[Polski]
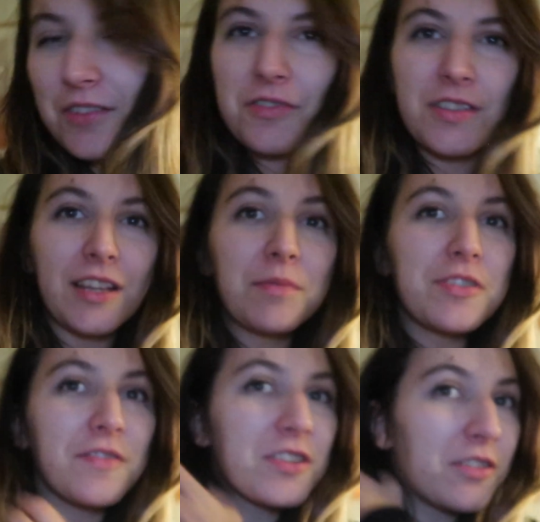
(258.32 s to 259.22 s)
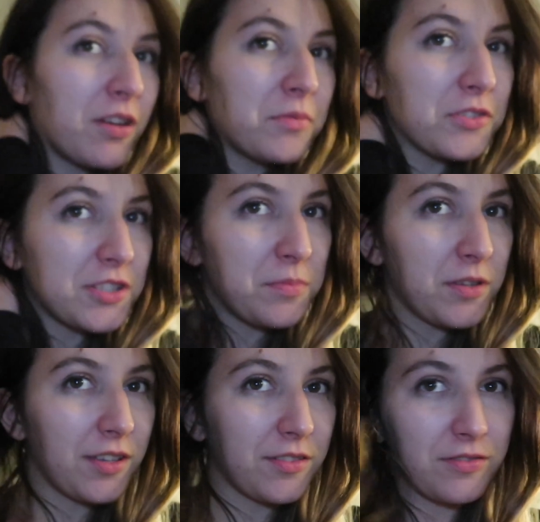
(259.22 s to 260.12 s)
Już się tak przyzwyczaiłam do
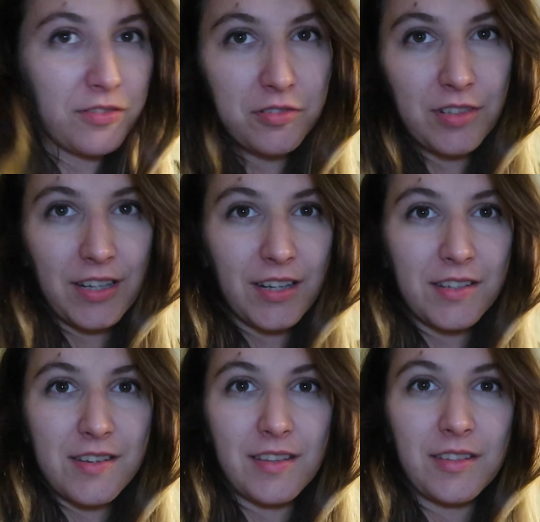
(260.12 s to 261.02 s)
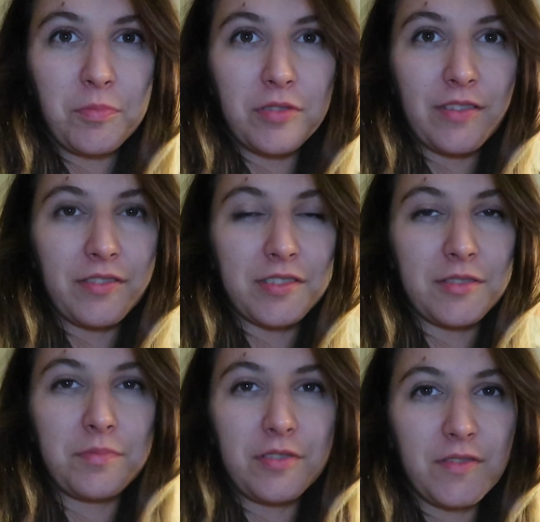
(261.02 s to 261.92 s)
siebie w okularach, że nie potrafię
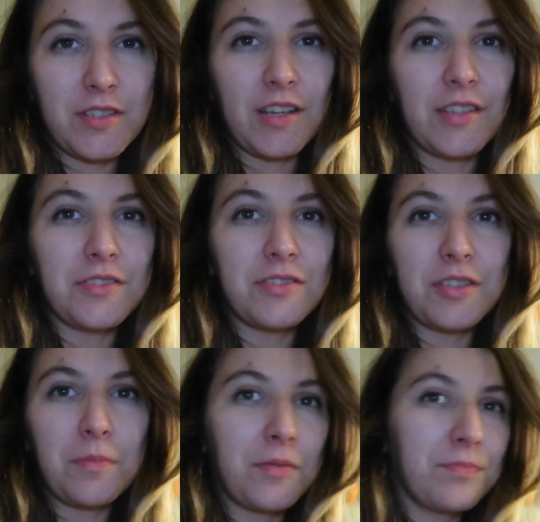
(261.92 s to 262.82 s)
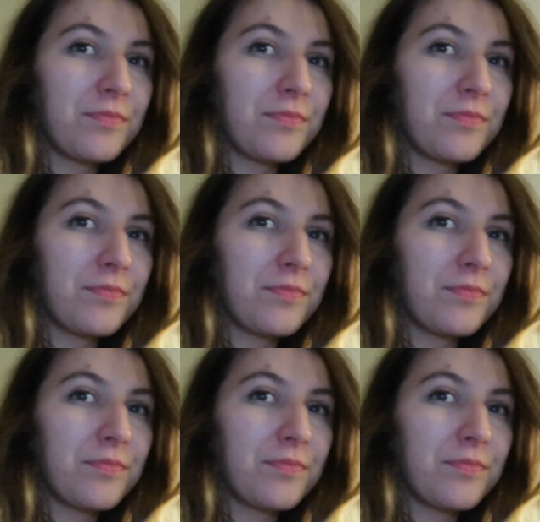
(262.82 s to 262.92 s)
się przyzwyczaić do siebie